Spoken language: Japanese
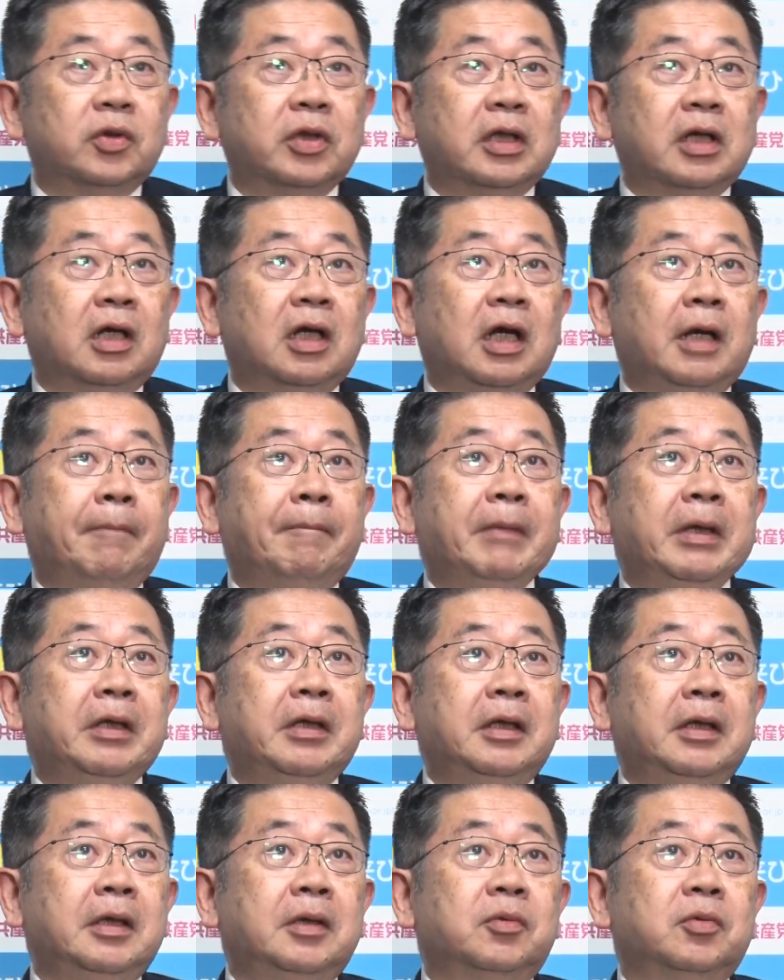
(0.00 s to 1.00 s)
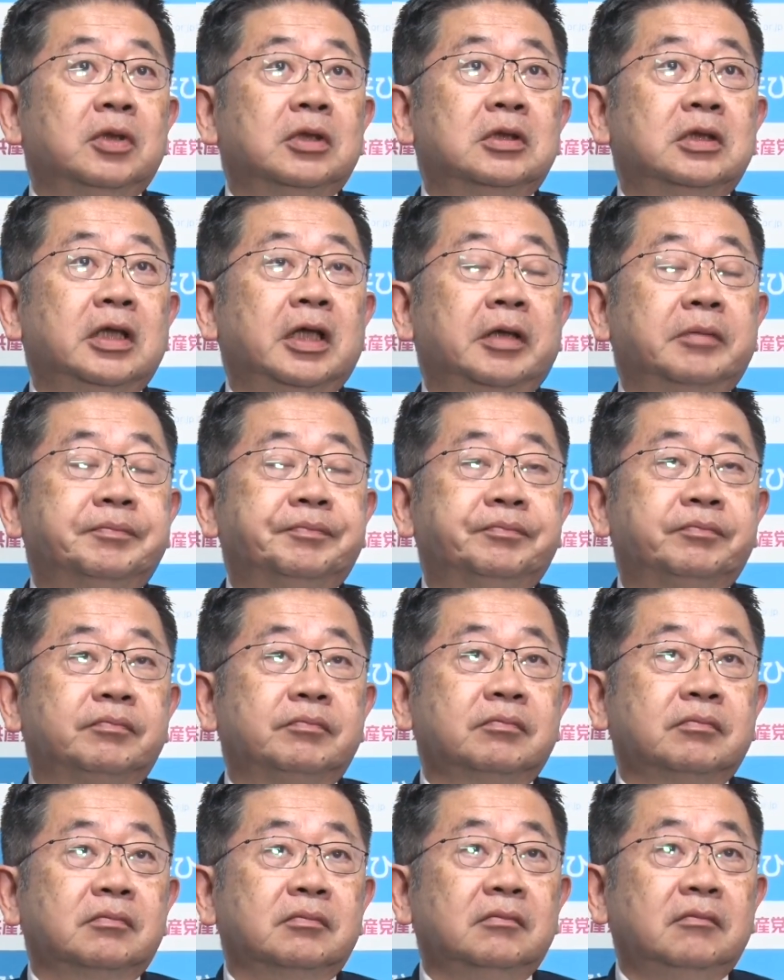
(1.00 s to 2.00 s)
それから、えーとですね、
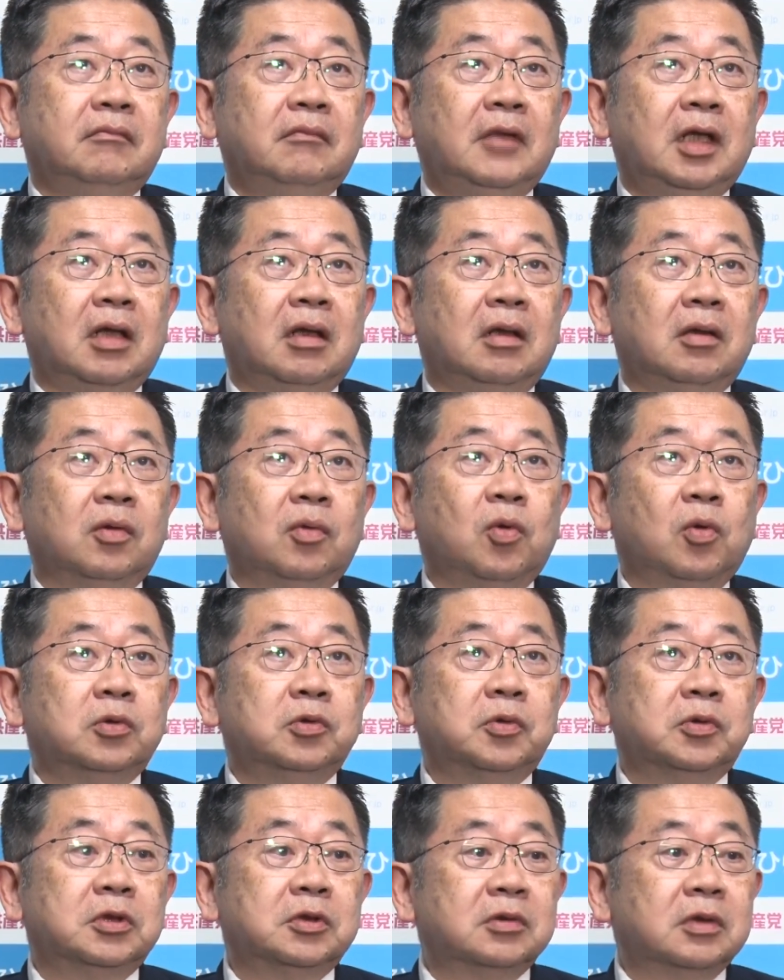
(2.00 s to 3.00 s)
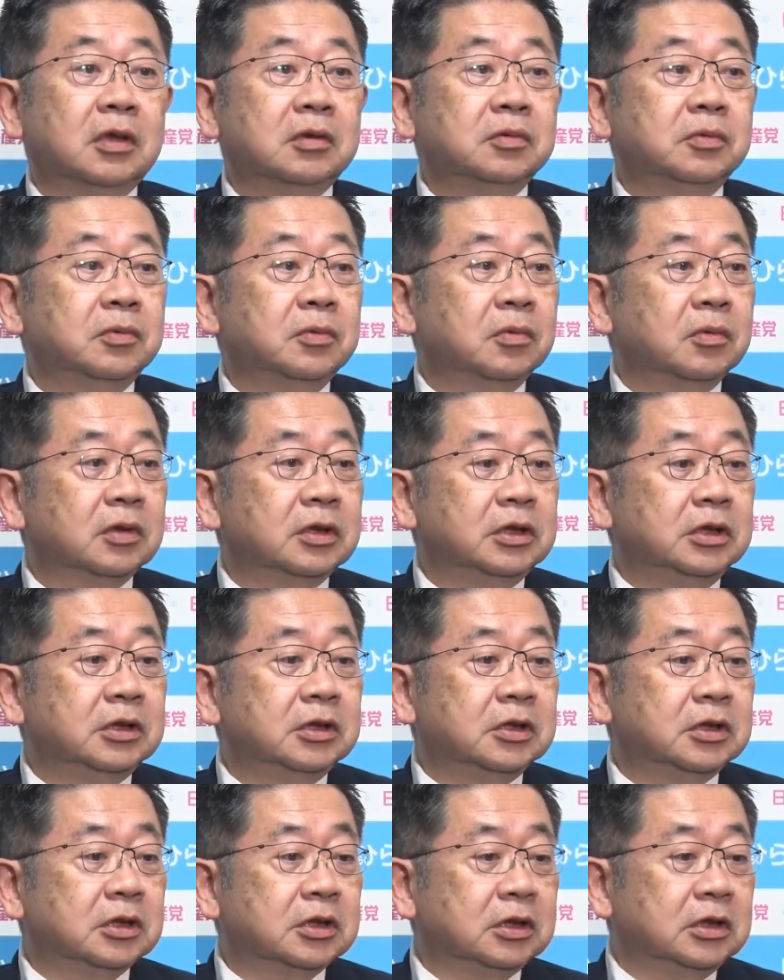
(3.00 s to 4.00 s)
国語数学の記
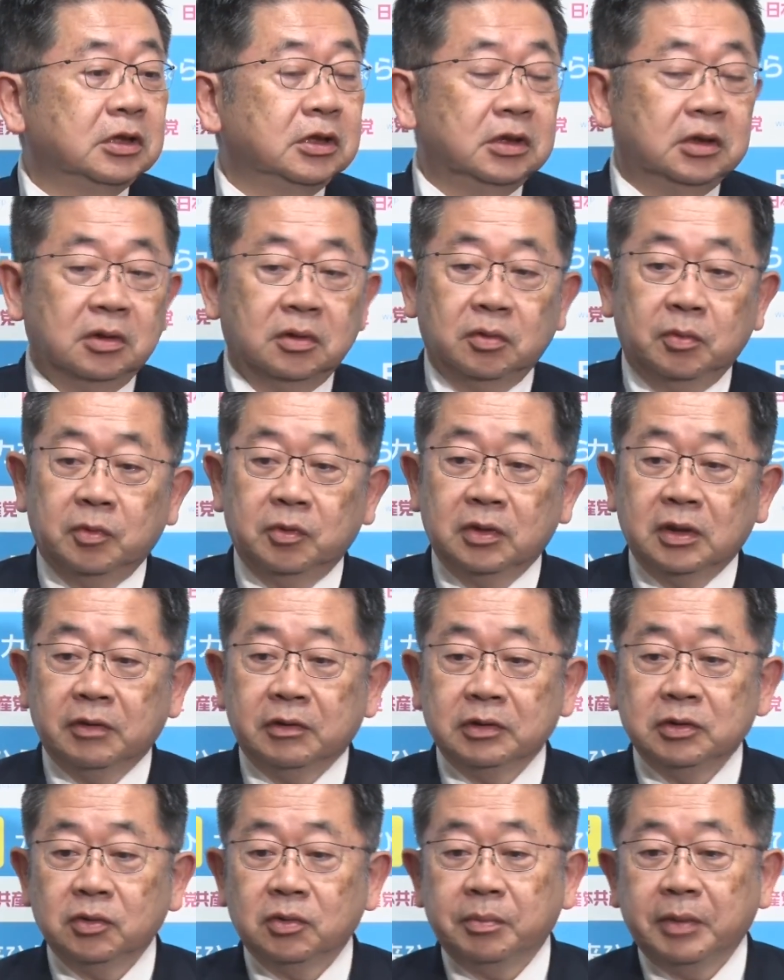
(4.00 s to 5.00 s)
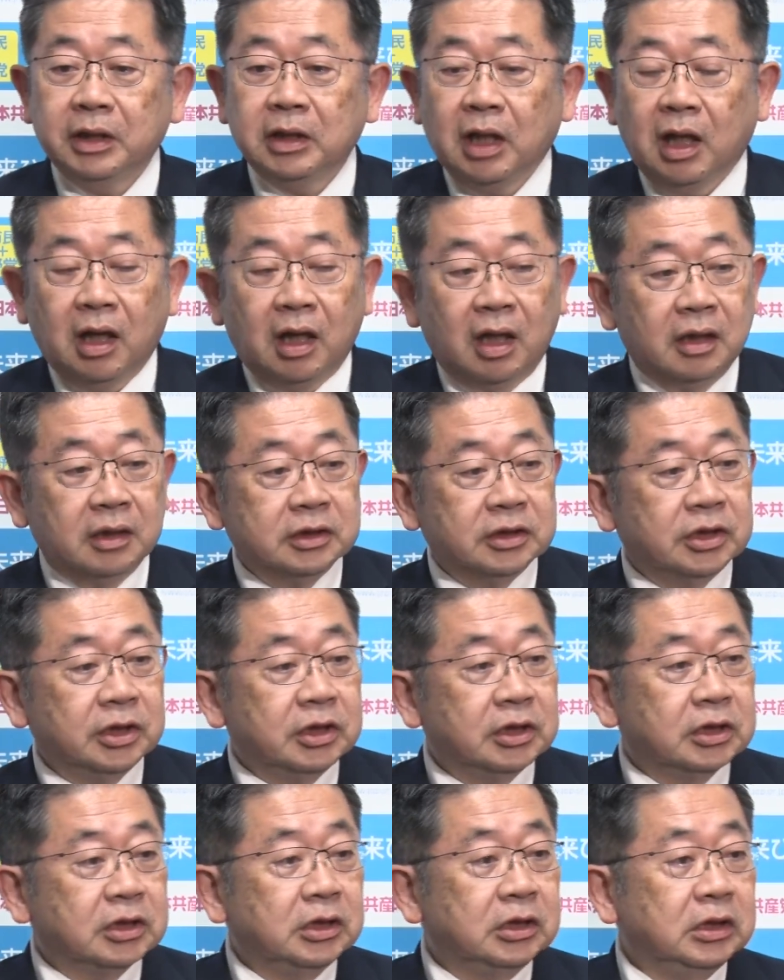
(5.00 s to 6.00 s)
述式の問題は、ちょっとまだ
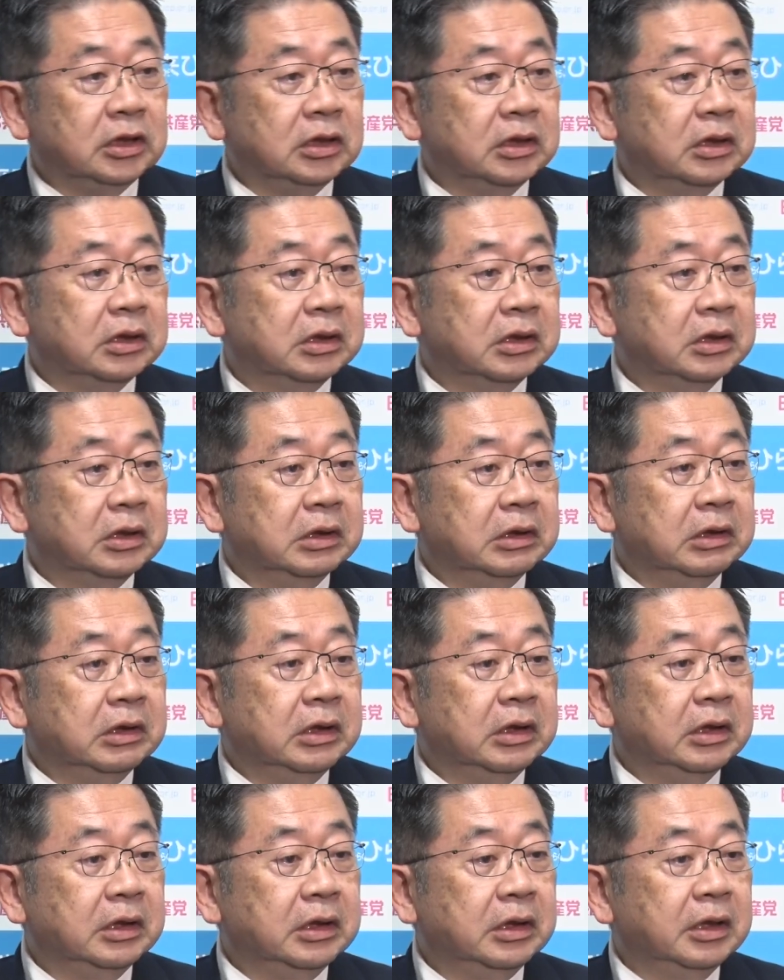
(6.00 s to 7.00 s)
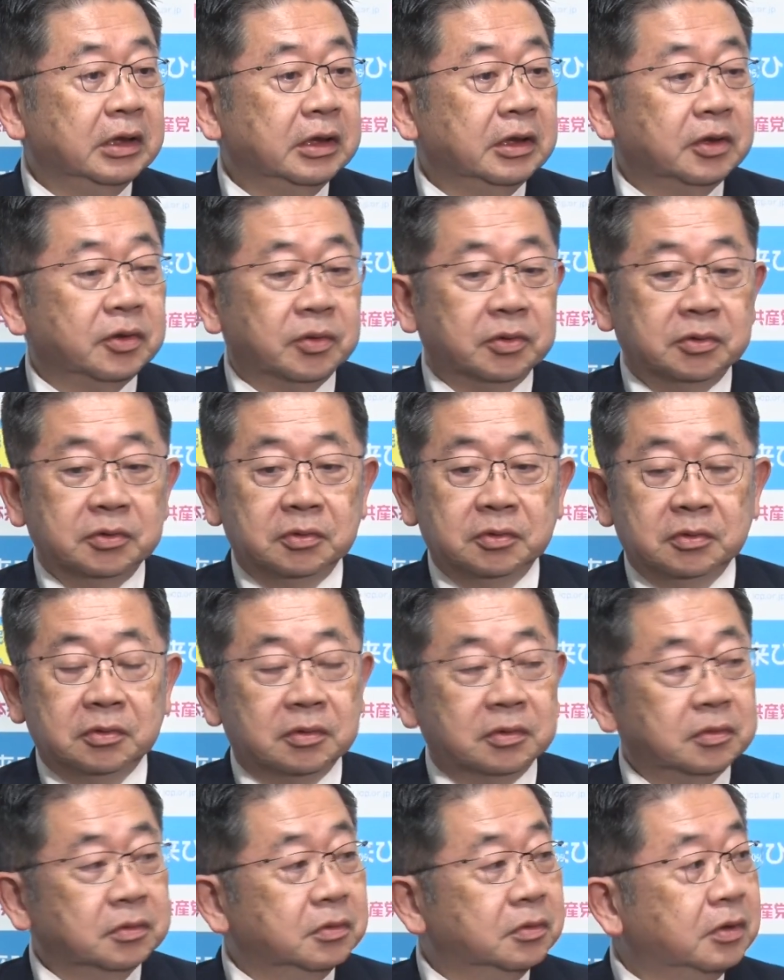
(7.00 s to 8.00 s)
正式に延期という
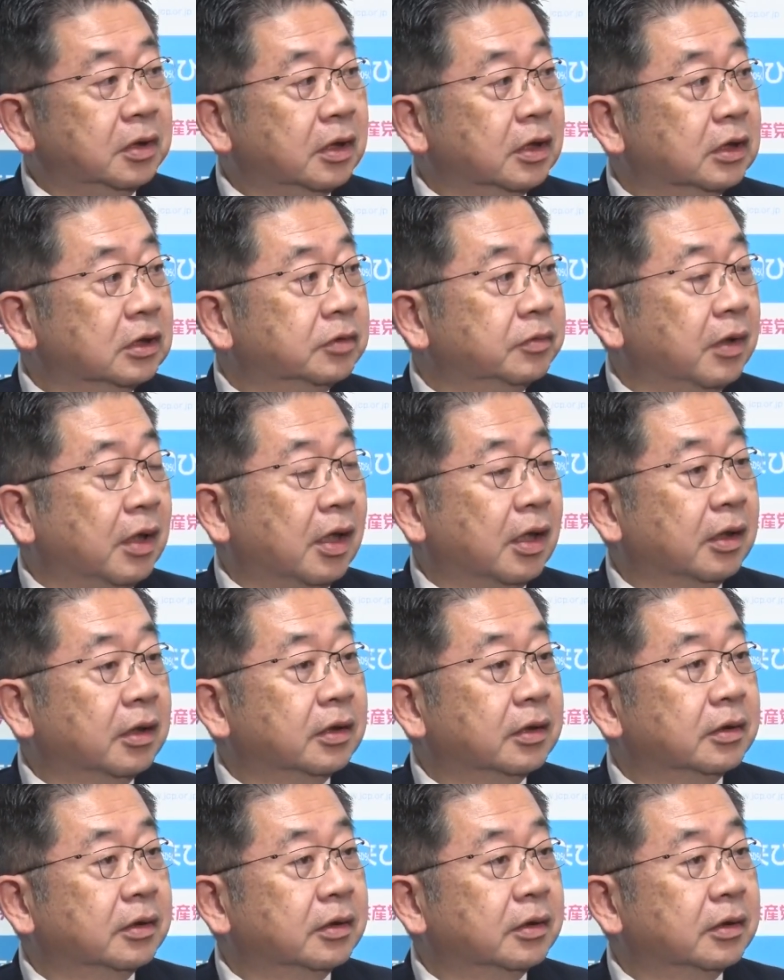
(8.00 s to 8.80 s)
話は